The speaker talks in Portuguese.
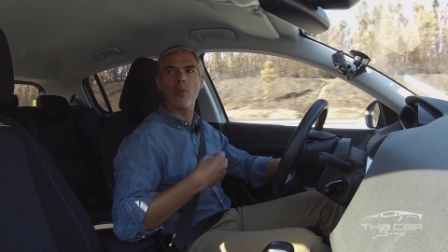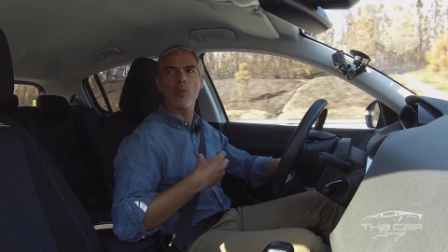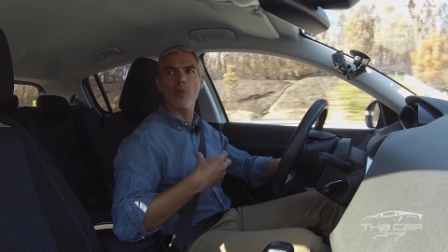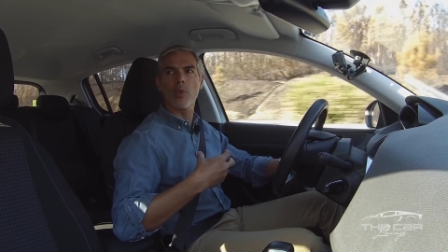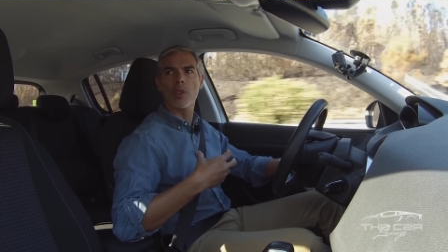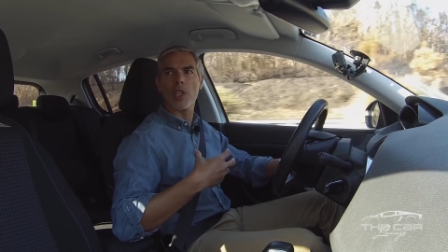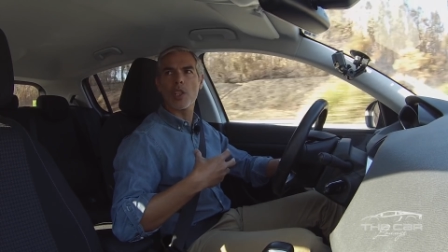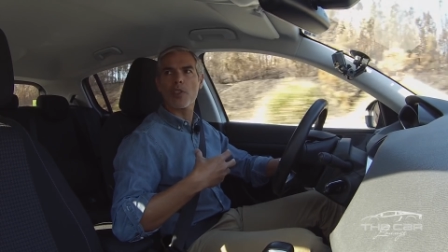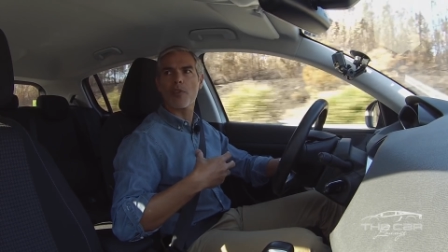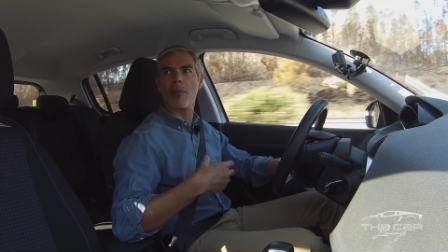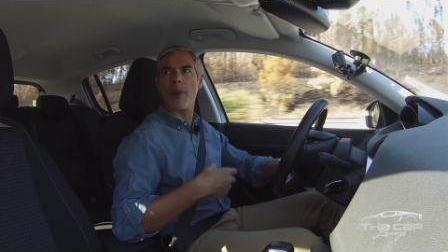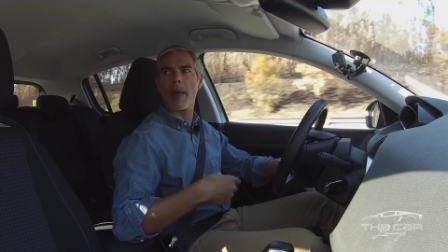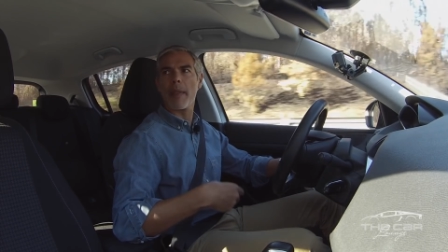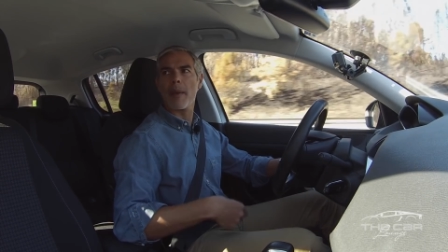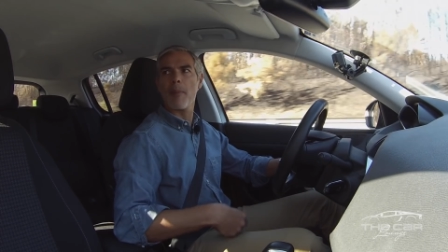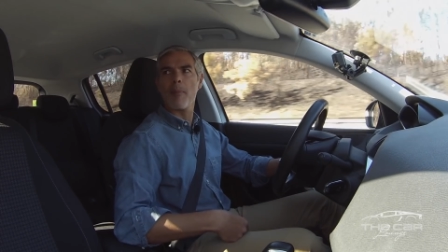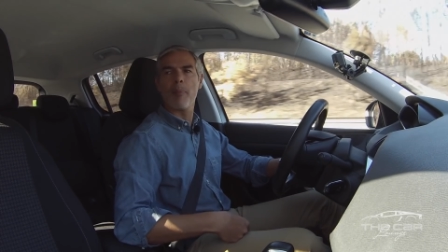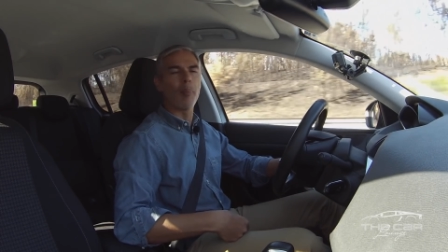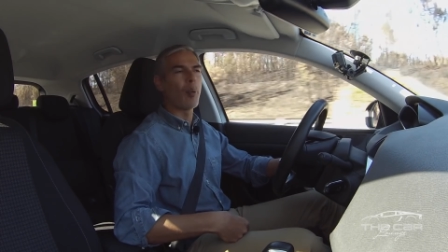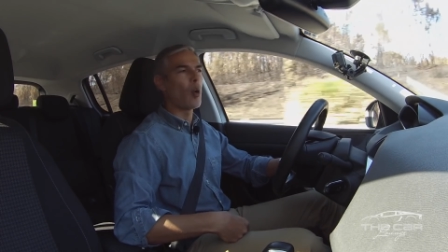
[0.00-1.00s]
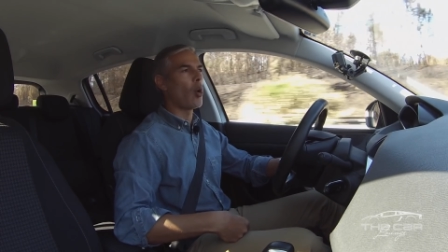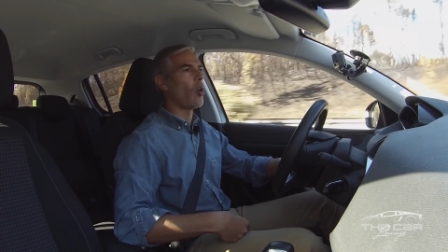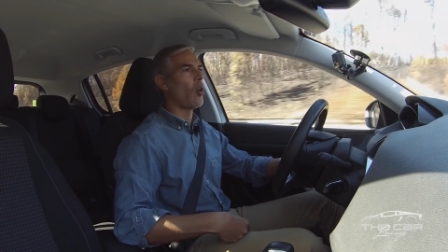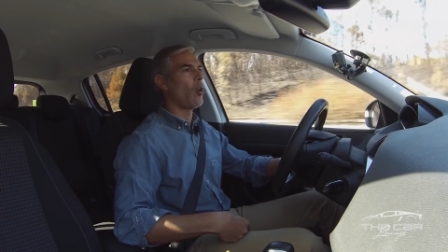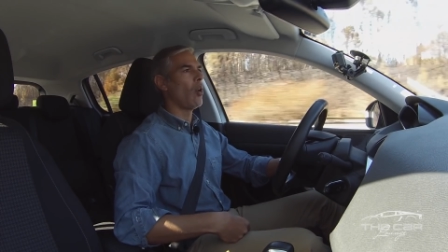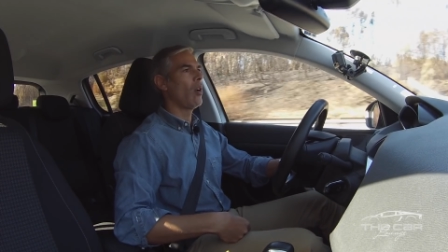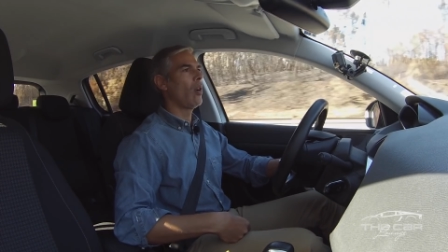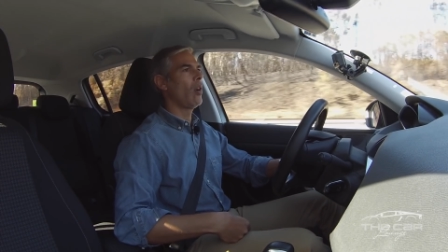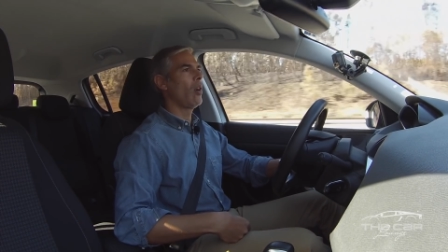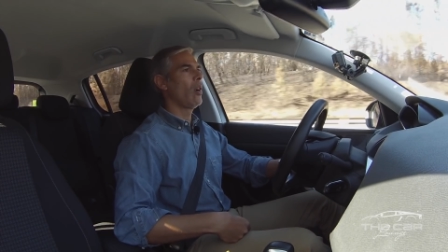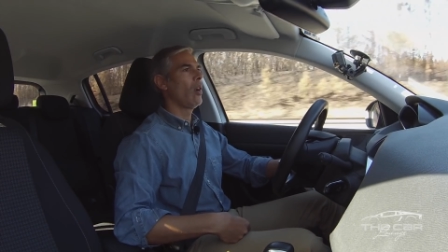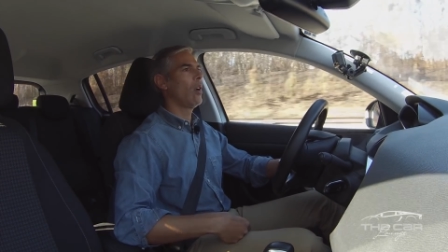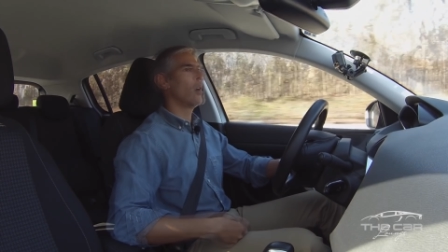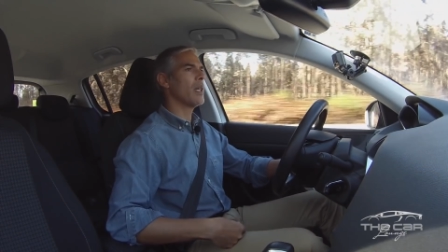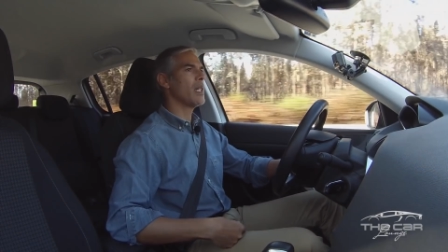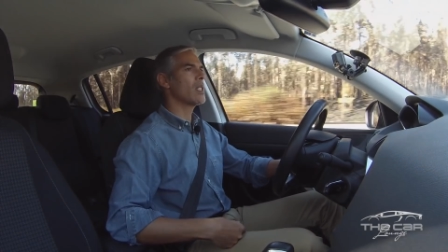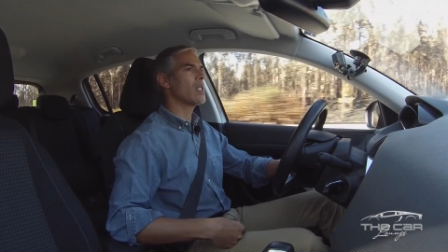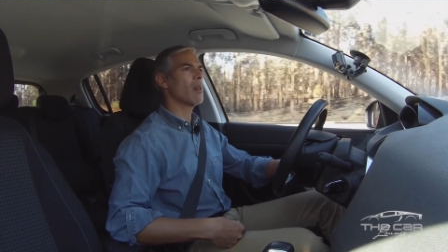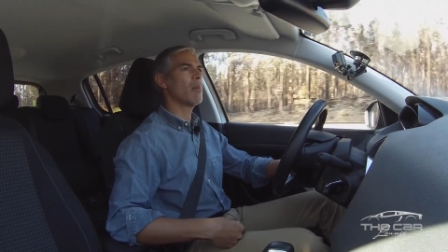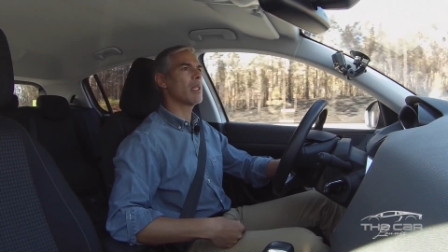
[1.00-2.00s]
tudo transformado em pó.
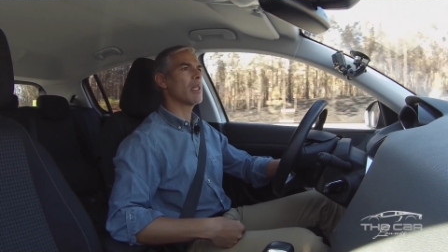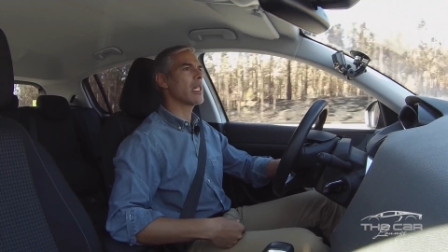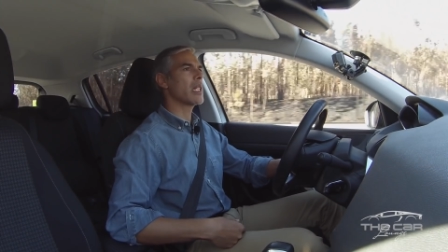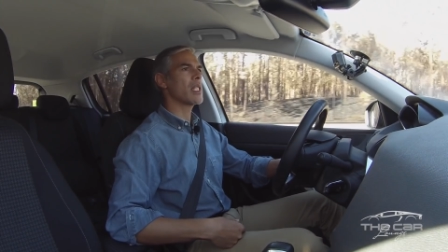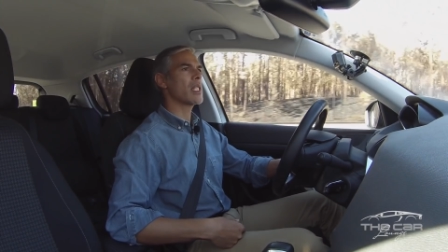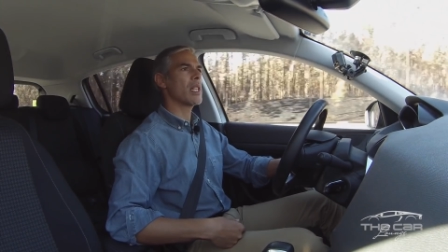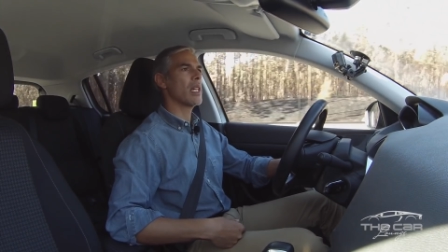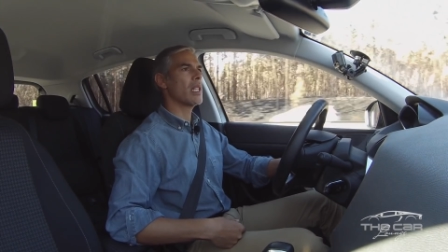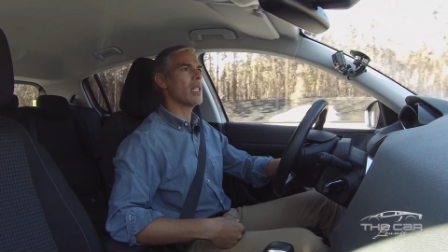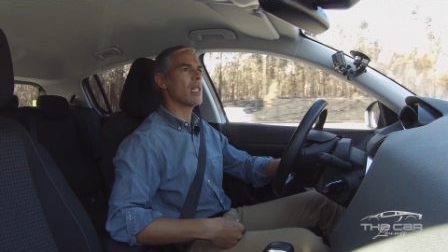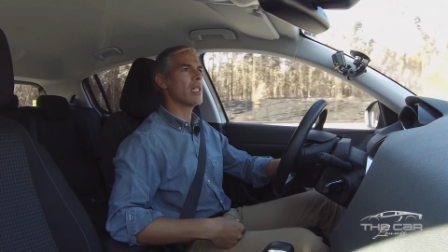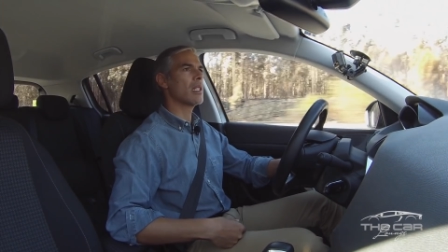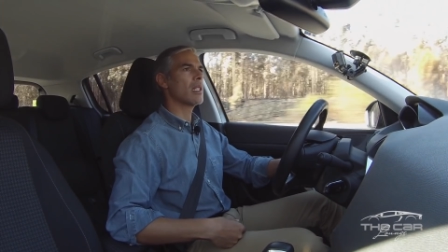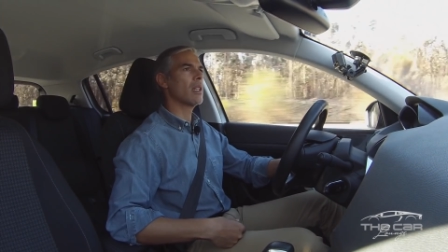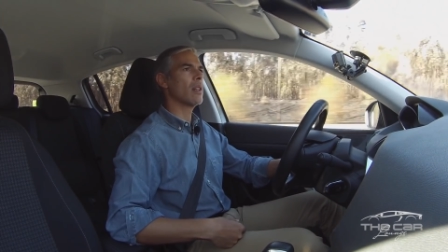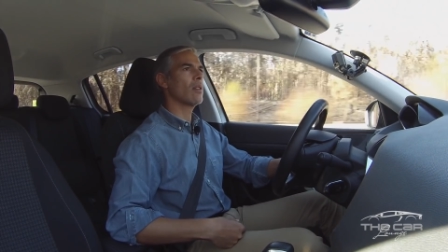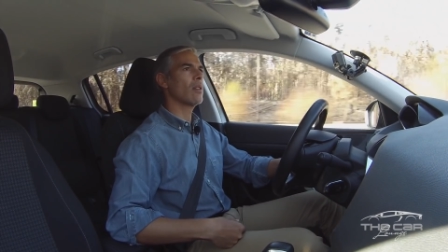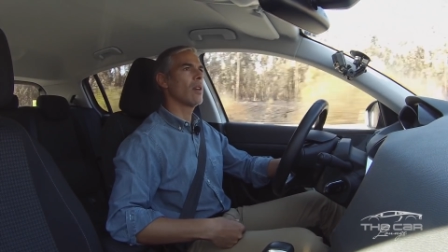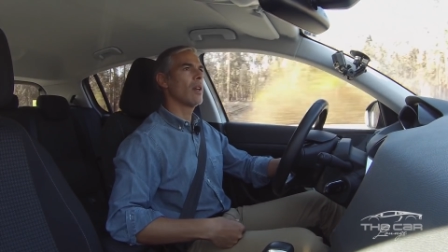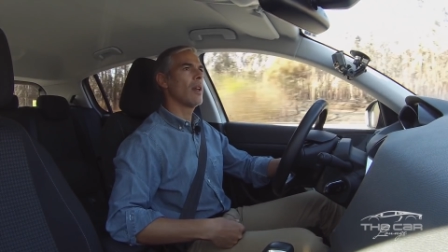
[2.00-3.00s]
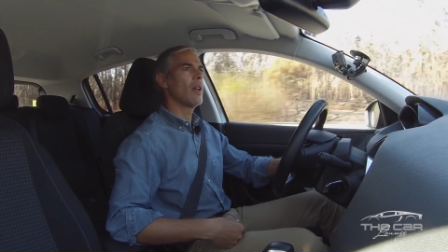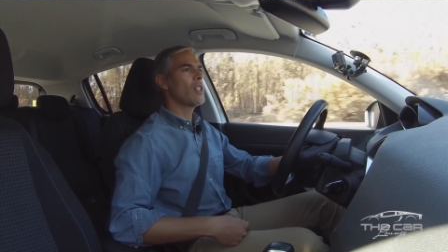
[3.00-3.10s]
Isto é uma tragédia, a sério.